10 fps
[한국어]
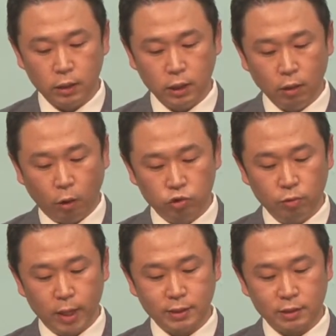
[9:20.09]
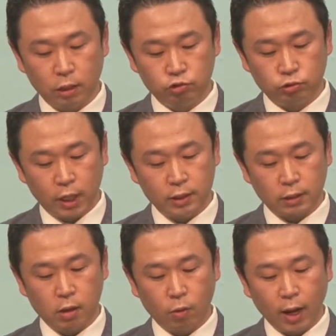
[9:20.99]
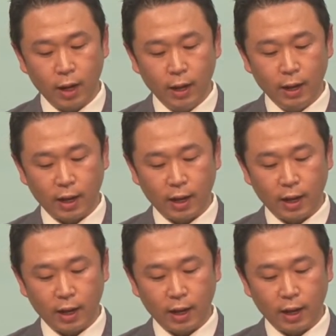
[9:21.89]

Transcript: 이 어둠의 세상 주관자들과